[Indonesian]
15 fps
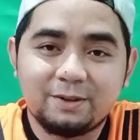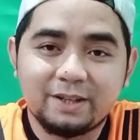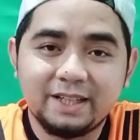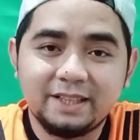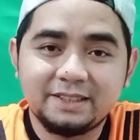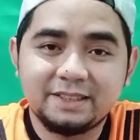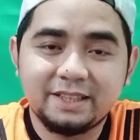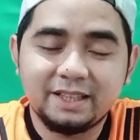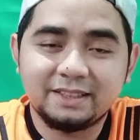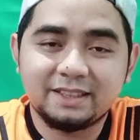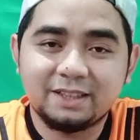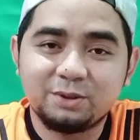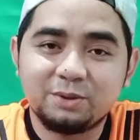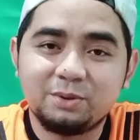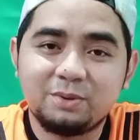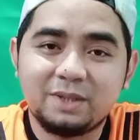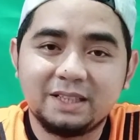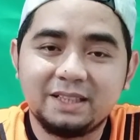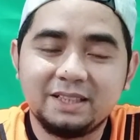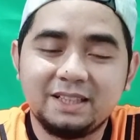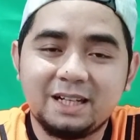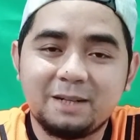Oke, cek 1
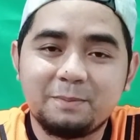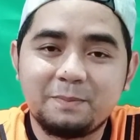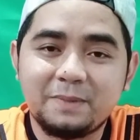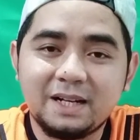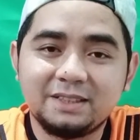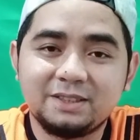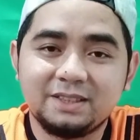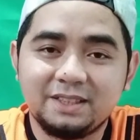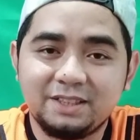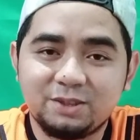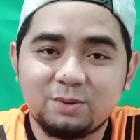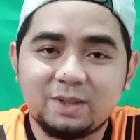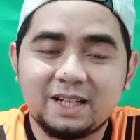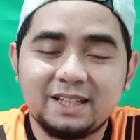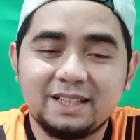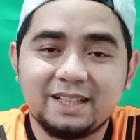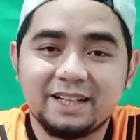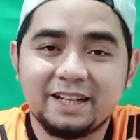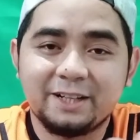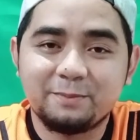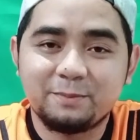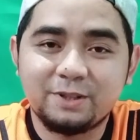2 3 4, ini
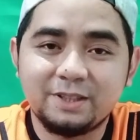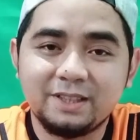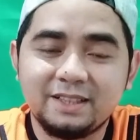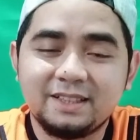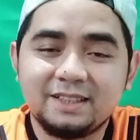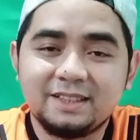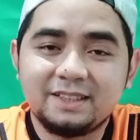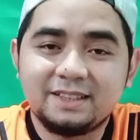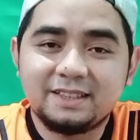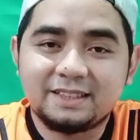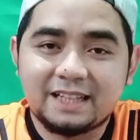suara dari handphone.